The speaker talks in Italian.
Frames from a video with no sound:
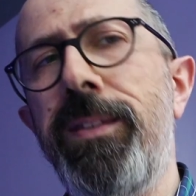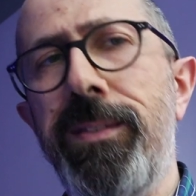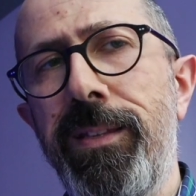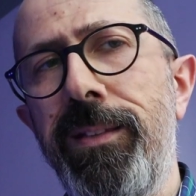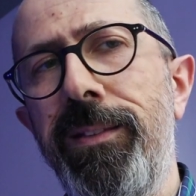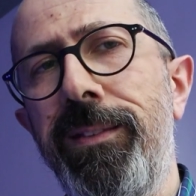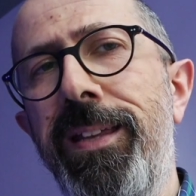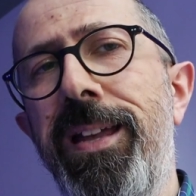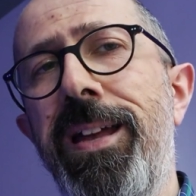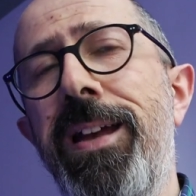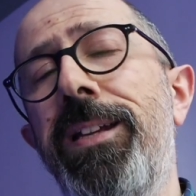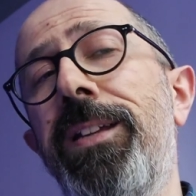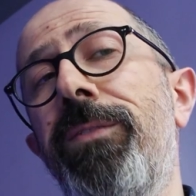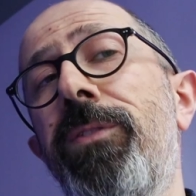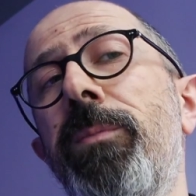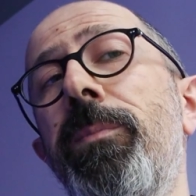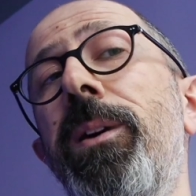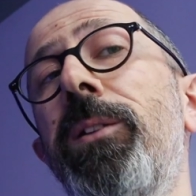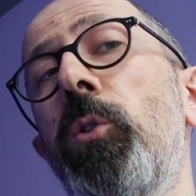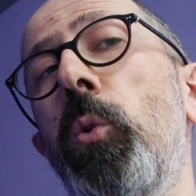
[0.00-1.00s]
istantanea,
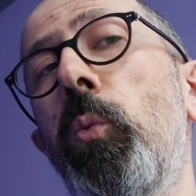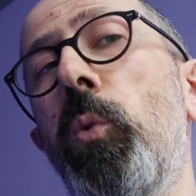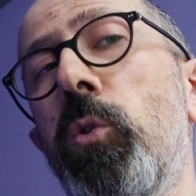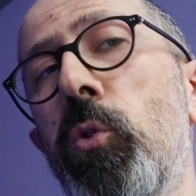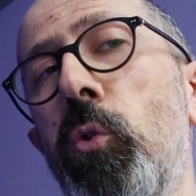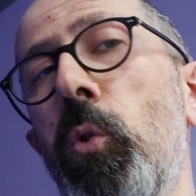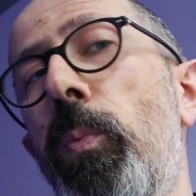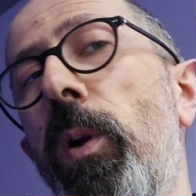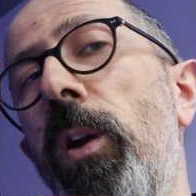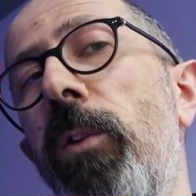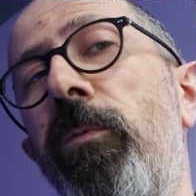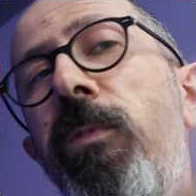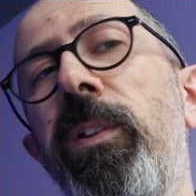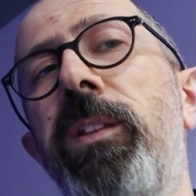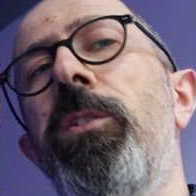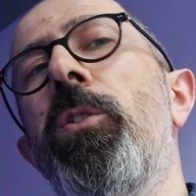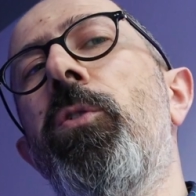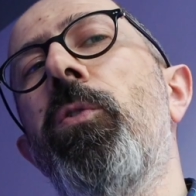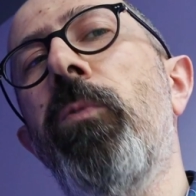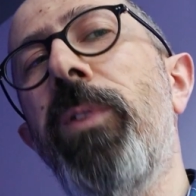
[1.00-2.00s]
vi mando qui sopra il
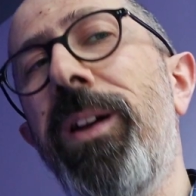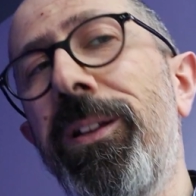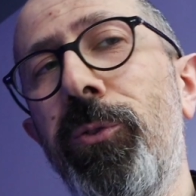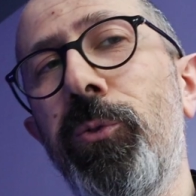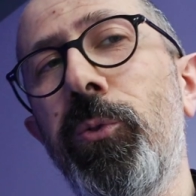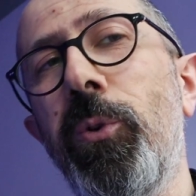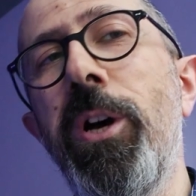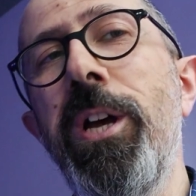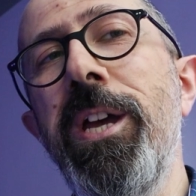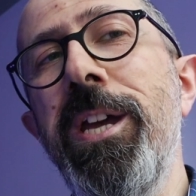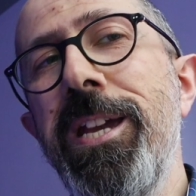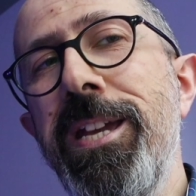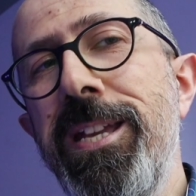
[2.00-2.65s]
video che ho fatto